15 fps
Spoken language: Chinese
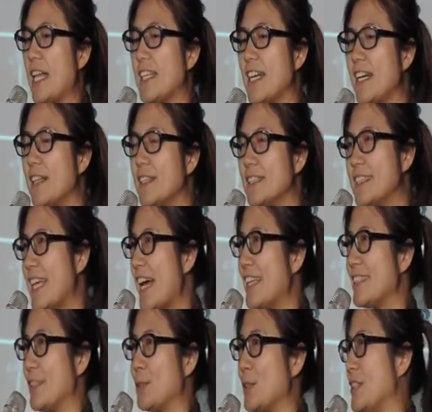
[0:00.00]
那在
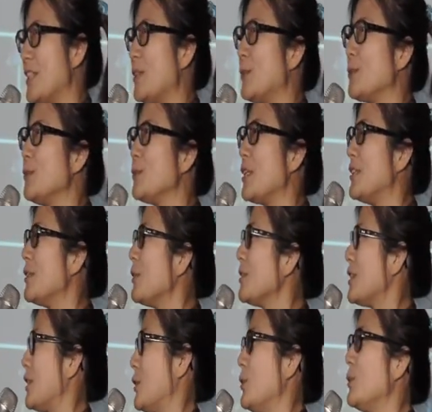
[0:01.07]
旅行的路程中，
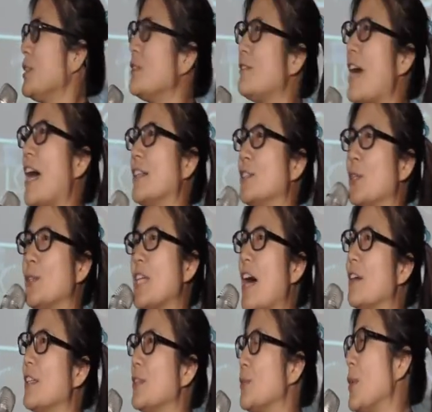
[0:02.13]
食物是非常重要的，